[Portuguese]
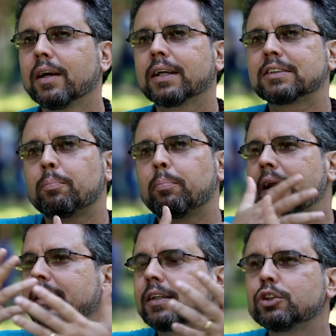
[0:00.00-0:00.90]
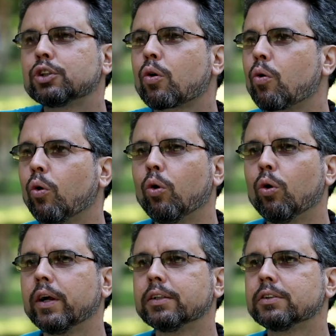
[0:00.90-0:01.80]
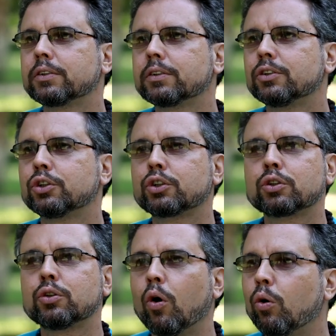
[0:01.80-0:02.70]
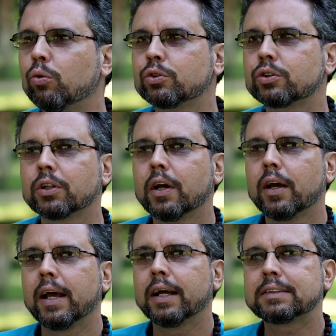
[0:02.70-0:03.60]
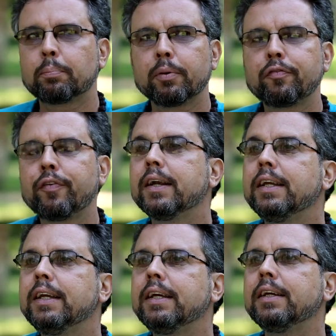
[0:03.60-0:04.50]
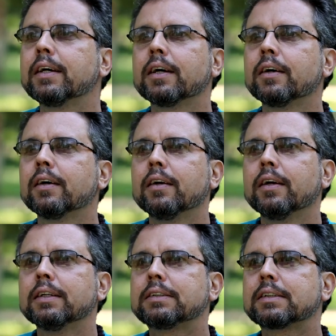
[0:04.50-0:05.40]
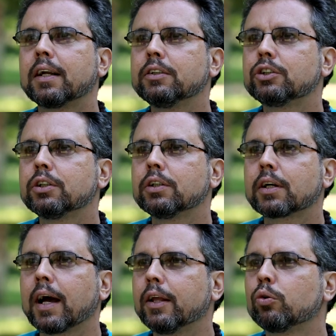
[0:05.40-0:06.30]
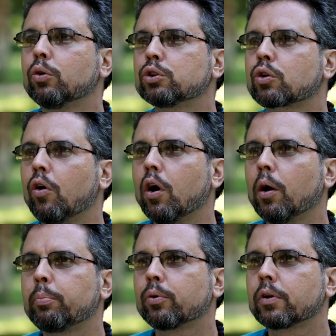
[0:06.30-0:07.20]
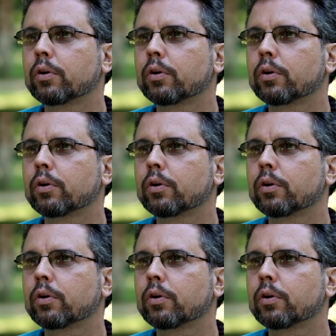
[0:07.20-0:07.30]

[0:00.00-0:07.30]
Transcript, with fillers: que essa palheta de cores, de sons, essa epifania, esse grande caleidoscópio